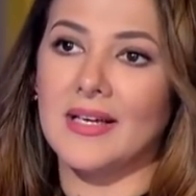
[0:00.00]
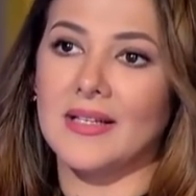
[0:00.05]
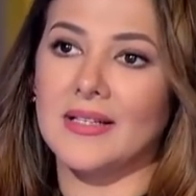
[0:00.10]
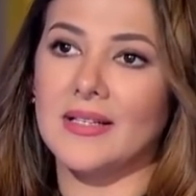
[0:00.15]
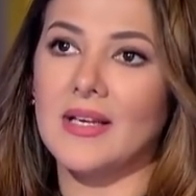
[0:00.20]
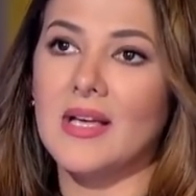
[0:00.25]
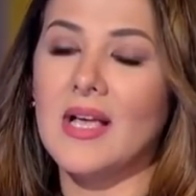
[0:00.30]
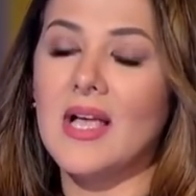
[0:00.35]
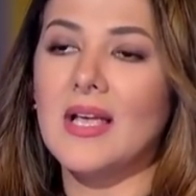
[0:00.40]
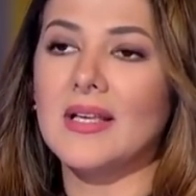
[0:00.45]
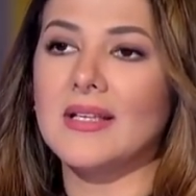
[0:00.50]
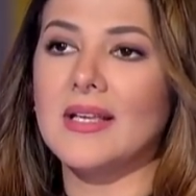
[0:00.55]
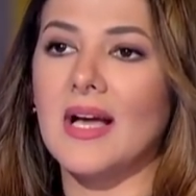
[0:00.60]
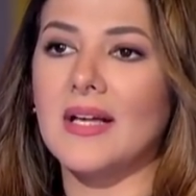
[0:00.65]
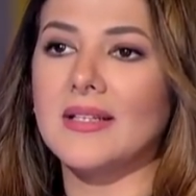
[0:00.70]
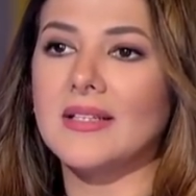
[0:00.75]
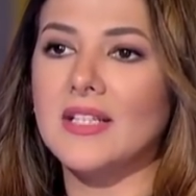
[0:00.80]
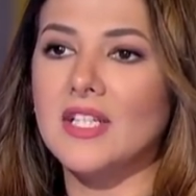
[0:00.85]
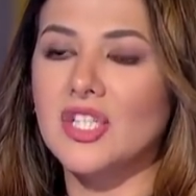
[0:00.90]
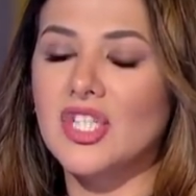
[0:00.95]
يعني
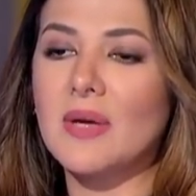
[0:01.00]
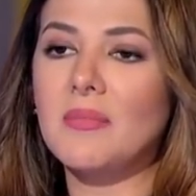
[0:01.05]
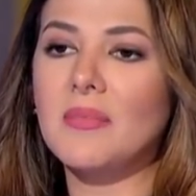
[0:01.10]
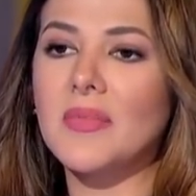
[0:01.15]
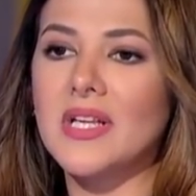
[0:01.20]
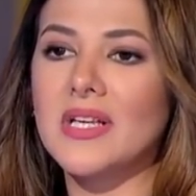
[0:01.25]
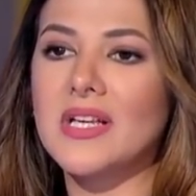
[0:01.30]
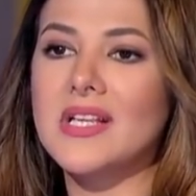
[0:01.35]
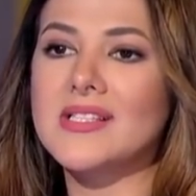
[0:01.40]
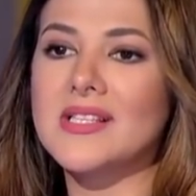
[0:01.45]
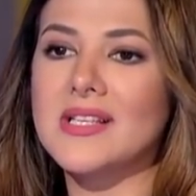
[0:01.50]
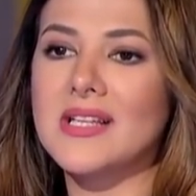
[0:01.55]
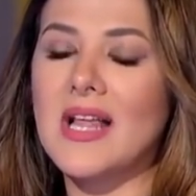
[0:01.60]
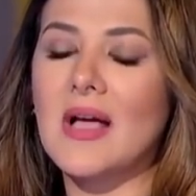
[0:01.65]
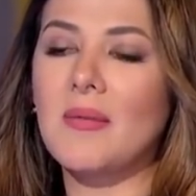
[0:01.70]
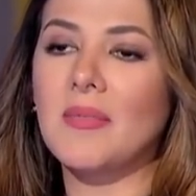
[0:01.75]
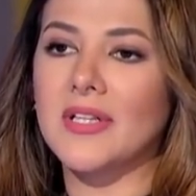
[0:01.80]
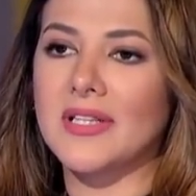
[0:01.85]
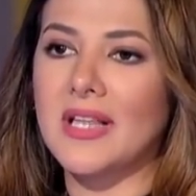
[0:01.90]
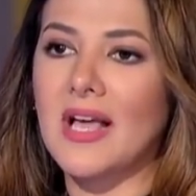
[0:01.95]
يعني هشام من الناس اللي
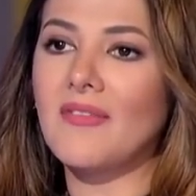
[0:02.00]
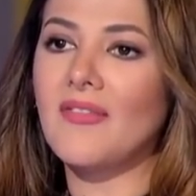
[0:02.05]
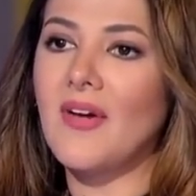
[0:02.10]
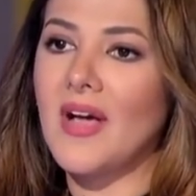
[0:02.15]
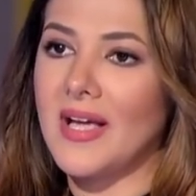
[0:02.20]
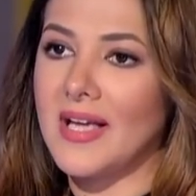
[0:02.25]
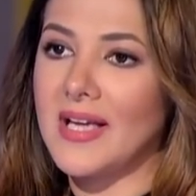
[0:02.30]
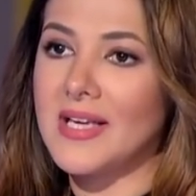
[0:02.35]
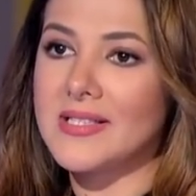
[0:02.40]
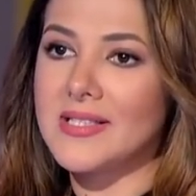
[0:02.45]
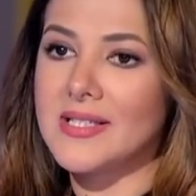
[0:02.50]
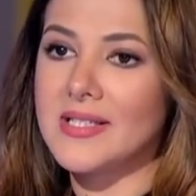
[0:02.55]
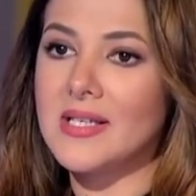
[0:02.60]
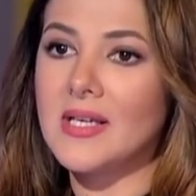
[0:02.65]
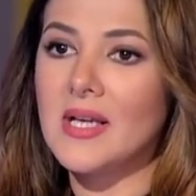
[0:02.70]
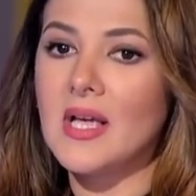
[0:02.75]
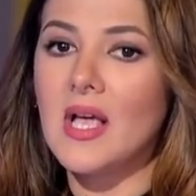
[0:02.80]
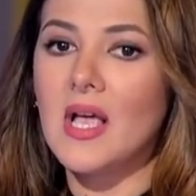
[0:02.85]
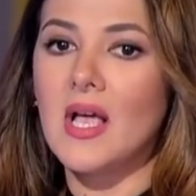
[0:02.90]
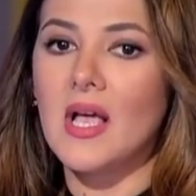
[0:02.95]
قابلتها في حياتي
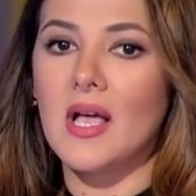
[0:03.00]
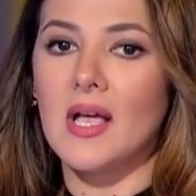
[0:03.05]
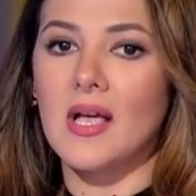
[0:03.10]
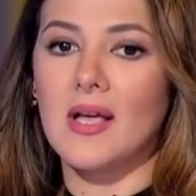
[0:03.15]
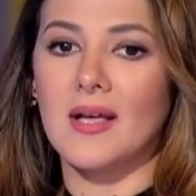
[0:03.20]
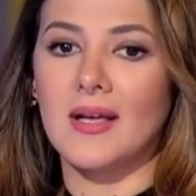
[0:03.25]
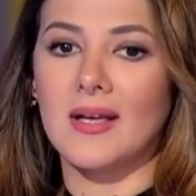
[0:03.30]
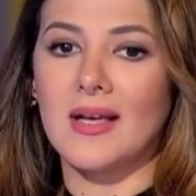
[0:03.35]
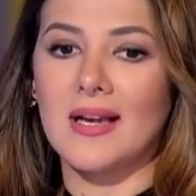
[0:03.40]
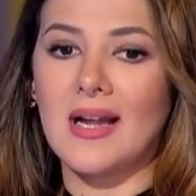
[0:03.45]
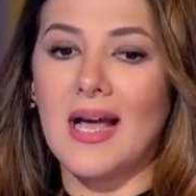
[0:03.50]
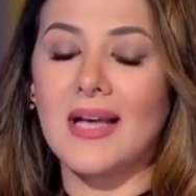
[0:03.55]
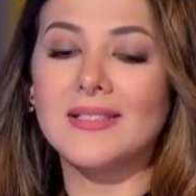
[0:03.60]
آه، كان